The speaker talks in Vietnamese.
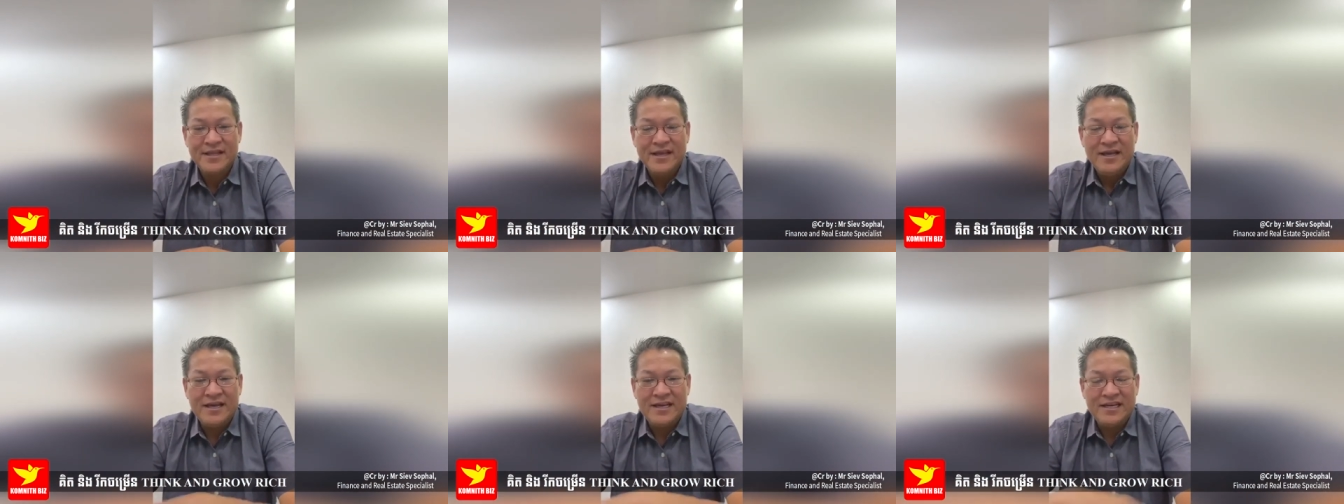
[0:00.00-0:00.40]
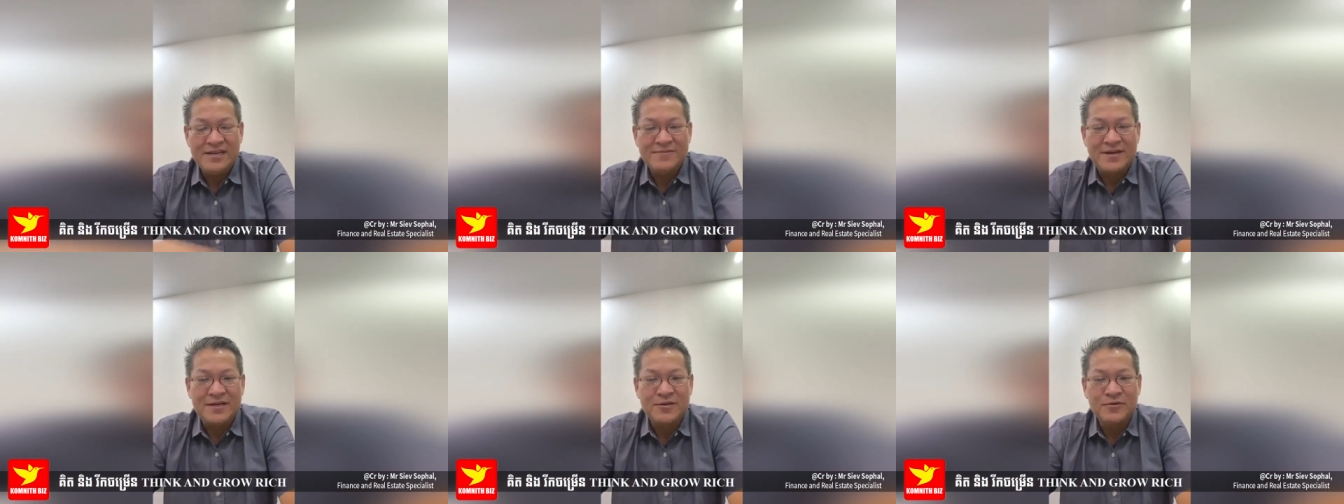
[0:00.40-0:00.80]
hết ấy
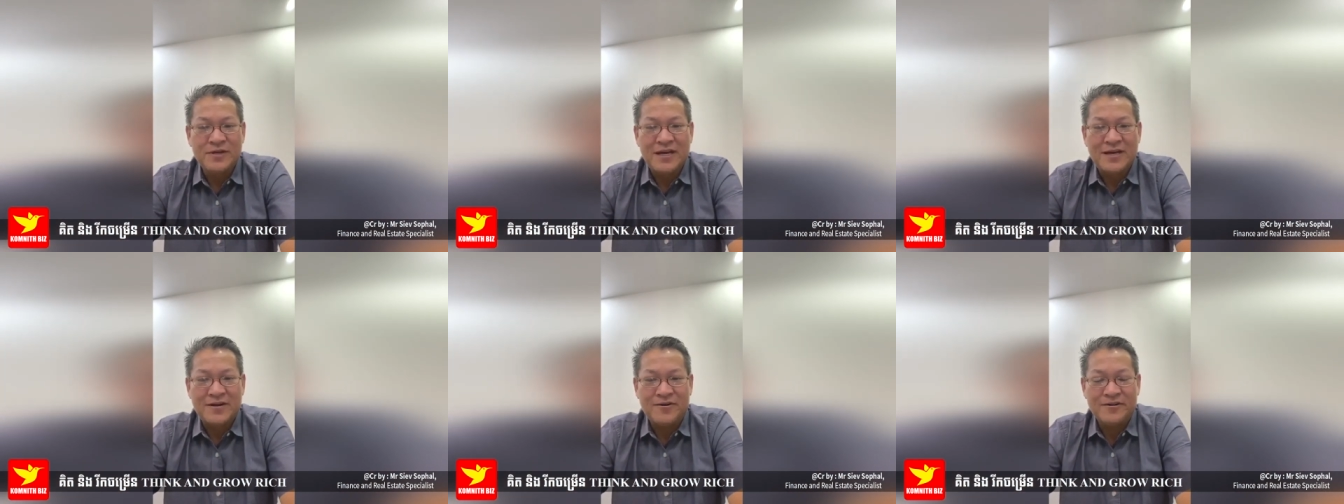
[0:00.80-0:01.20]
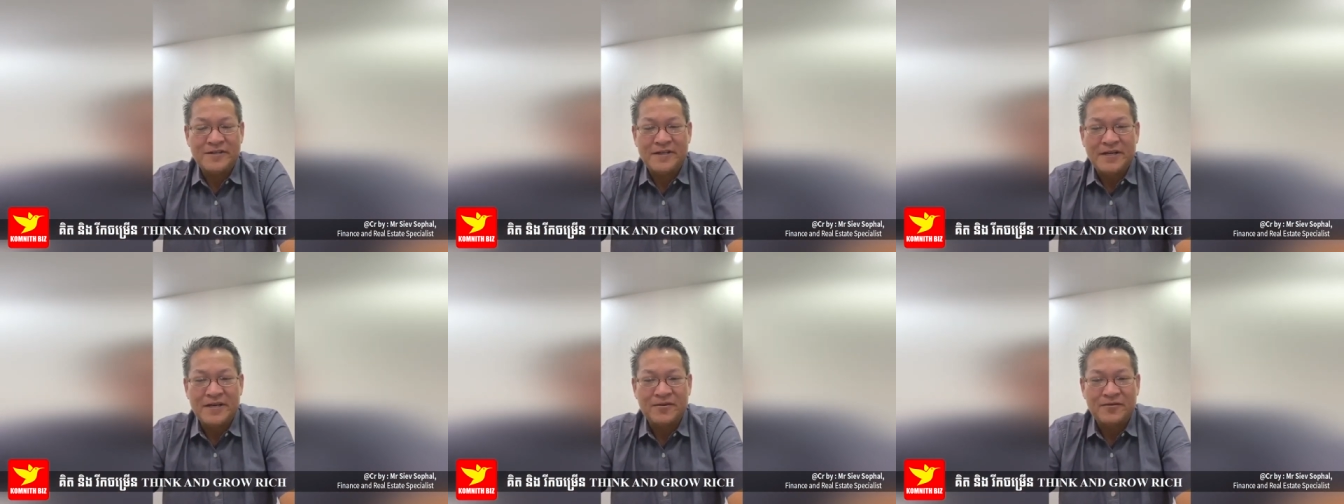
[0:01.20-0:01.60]
bạn cô nè cò từ
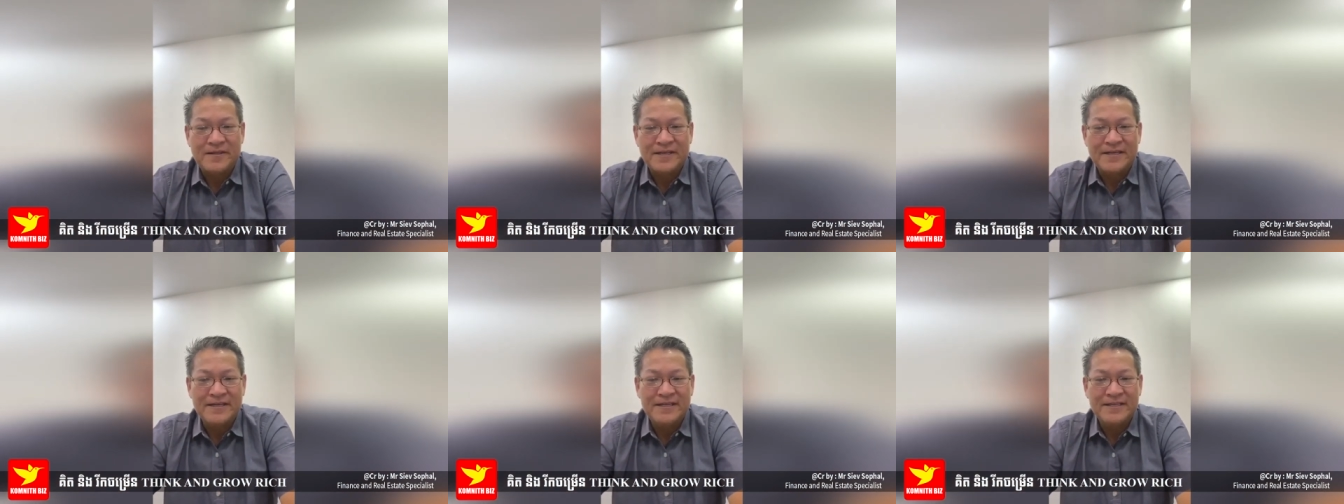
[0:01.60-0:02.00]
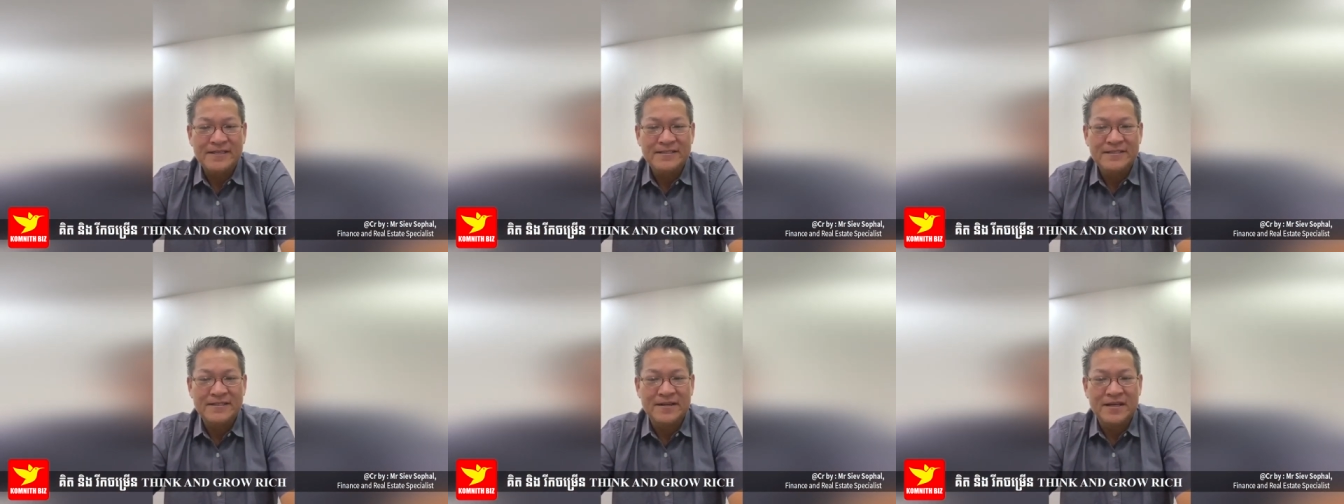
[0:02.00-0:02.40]
điền doctor
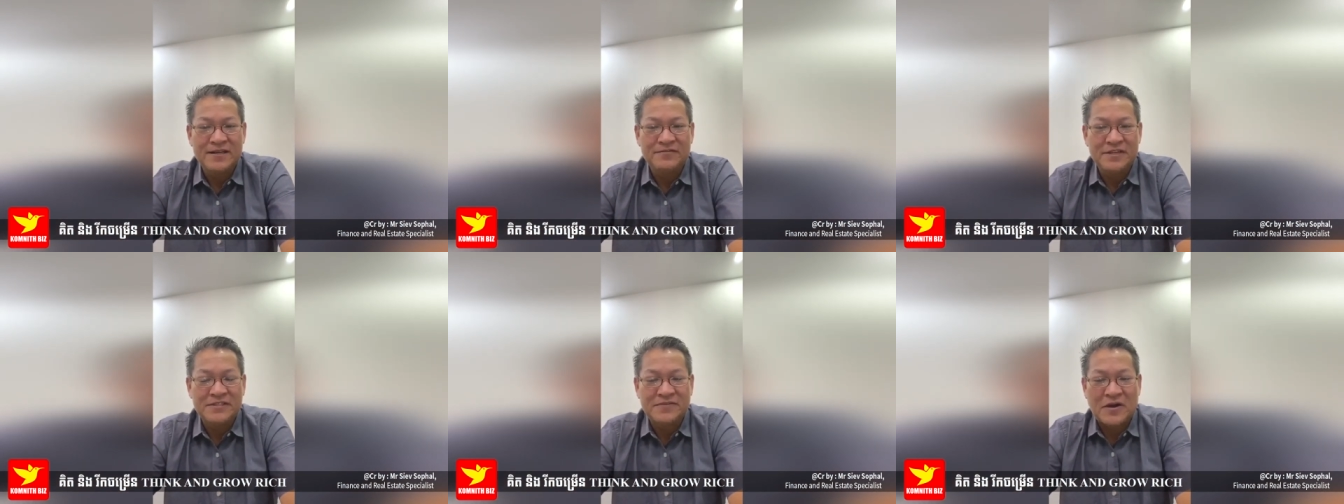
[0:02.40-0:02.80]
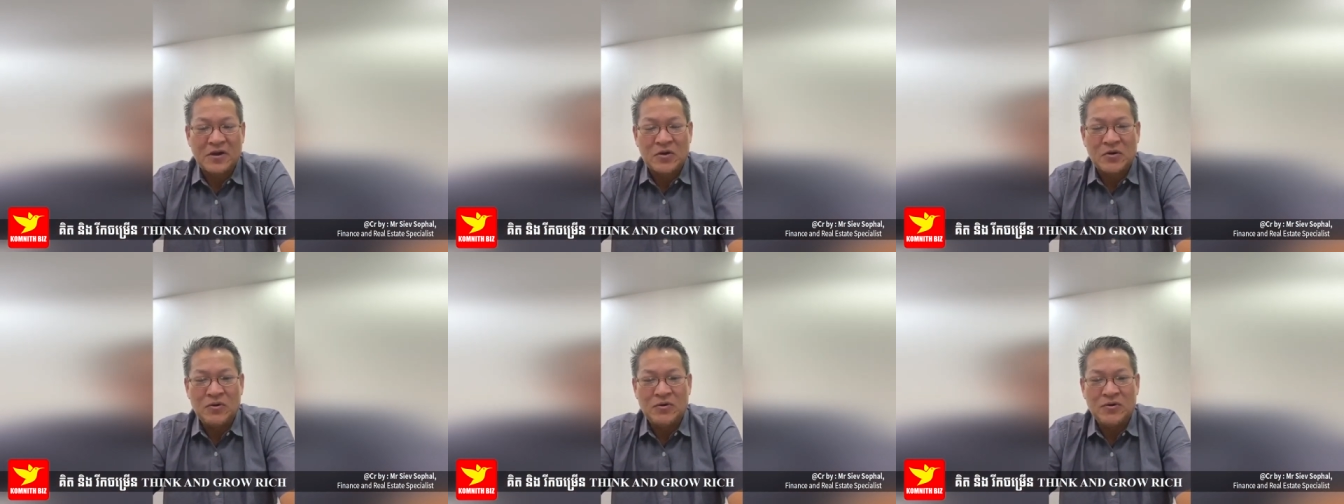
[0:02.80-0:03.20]
từ điền vi sạ
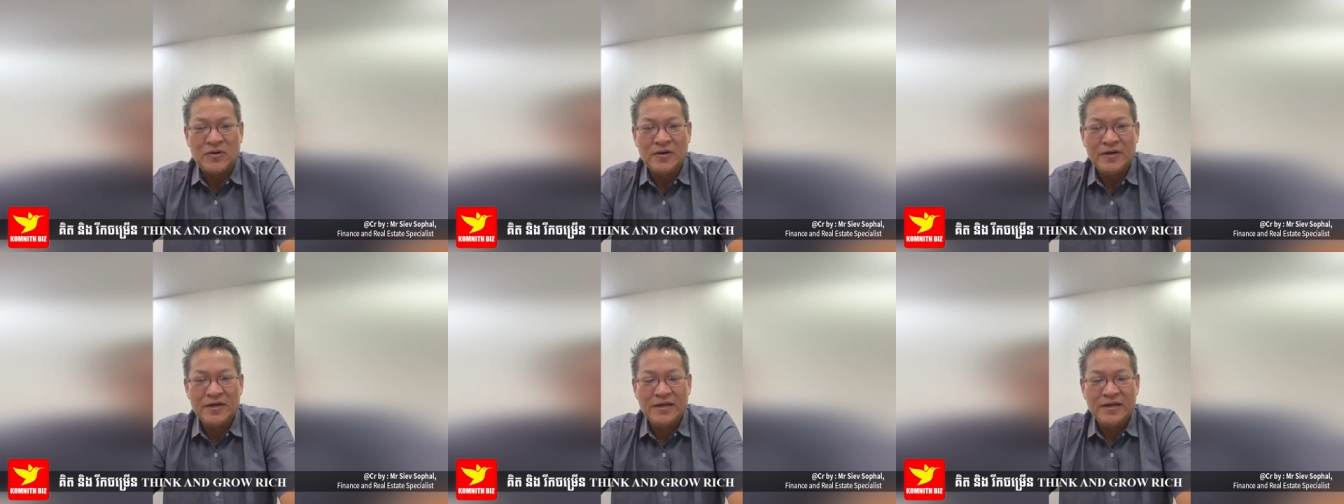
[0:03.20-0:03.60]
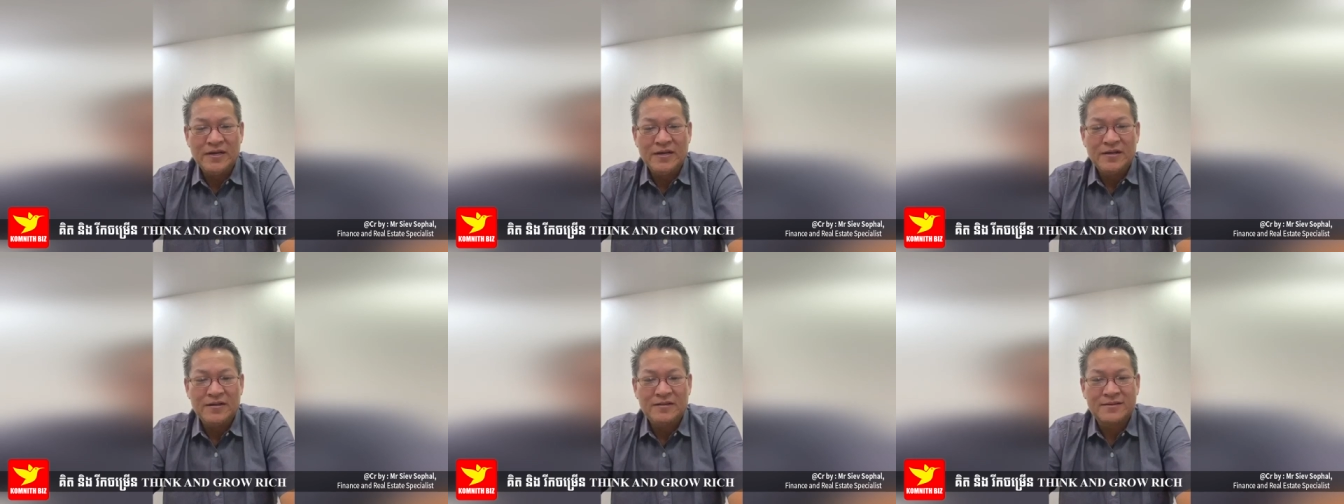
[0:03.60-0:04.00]
cò
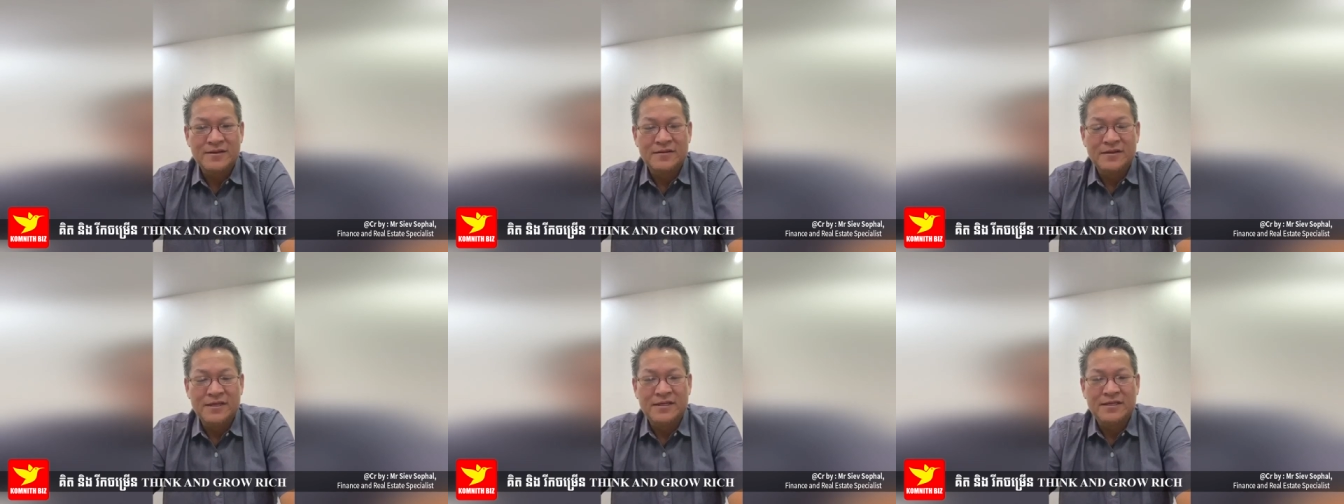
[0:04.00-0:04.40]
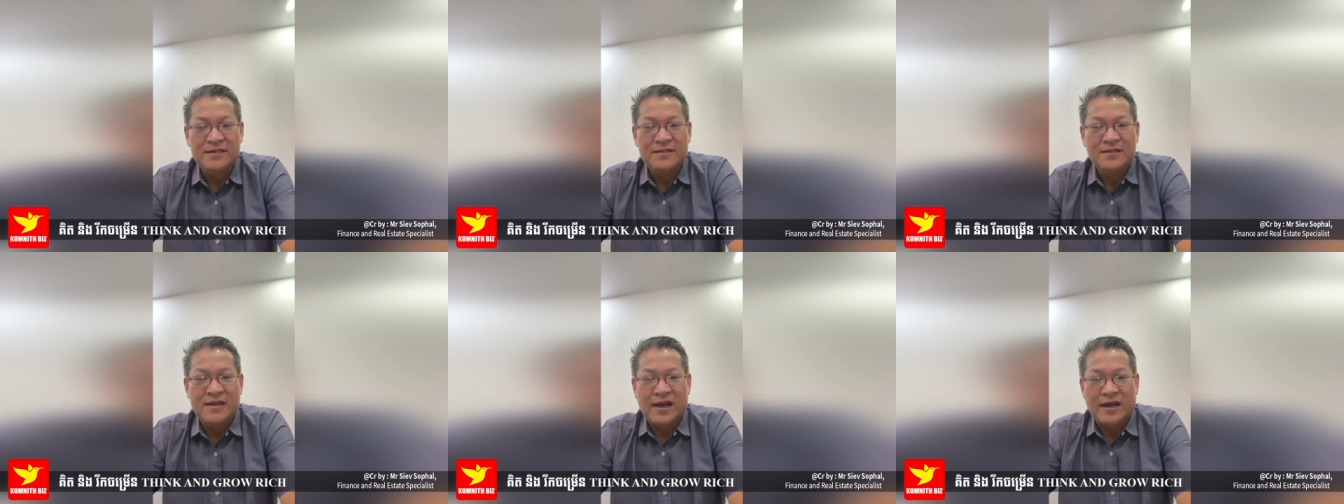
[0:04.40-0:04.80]
từ điền
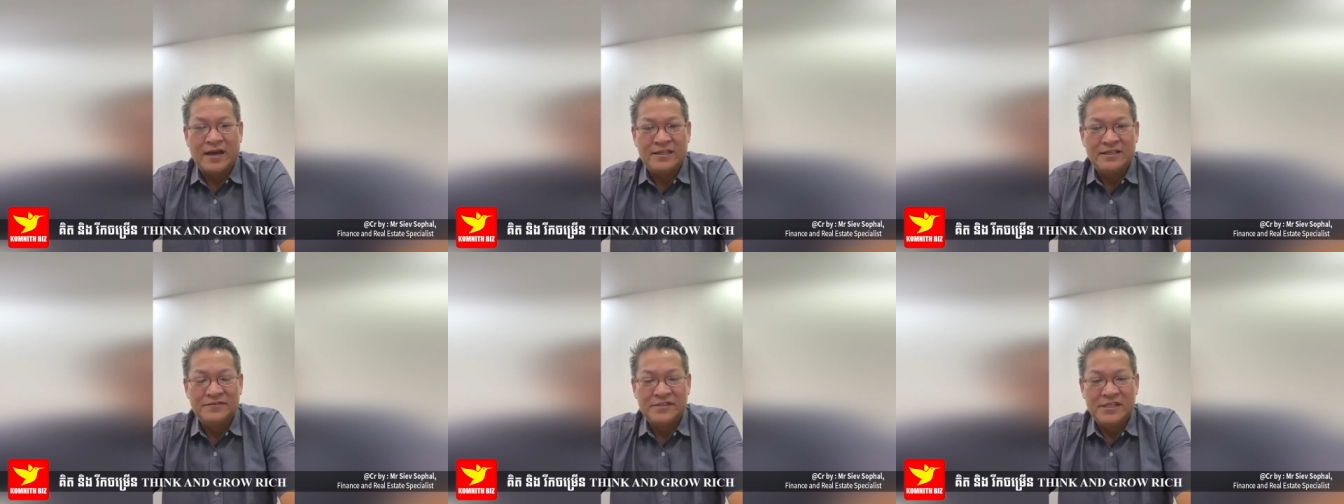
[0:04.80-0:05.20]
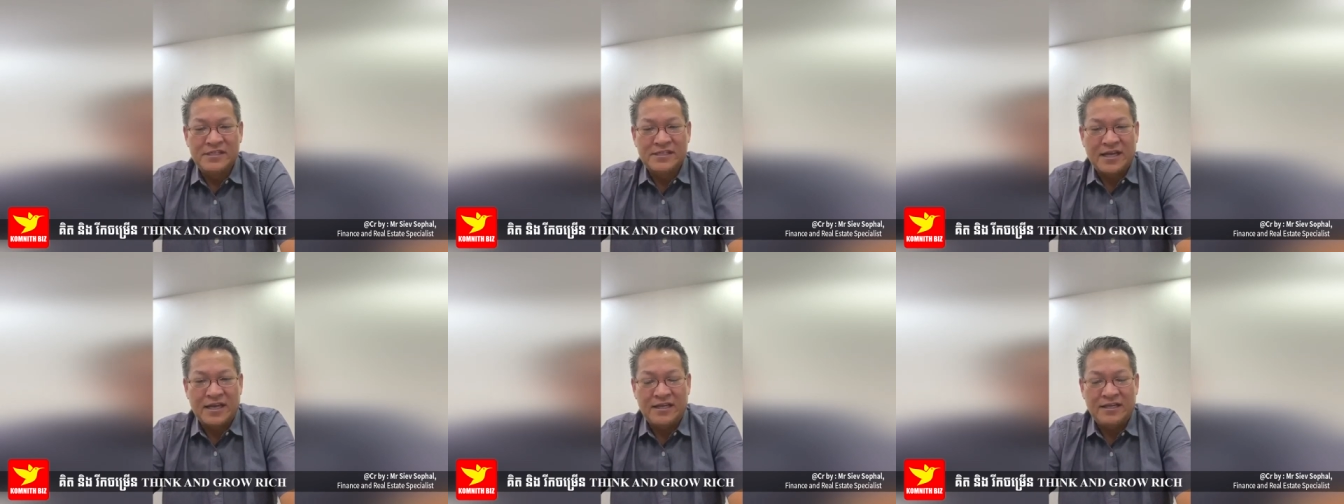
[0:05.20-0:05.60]
nè khai diệp chia sẻ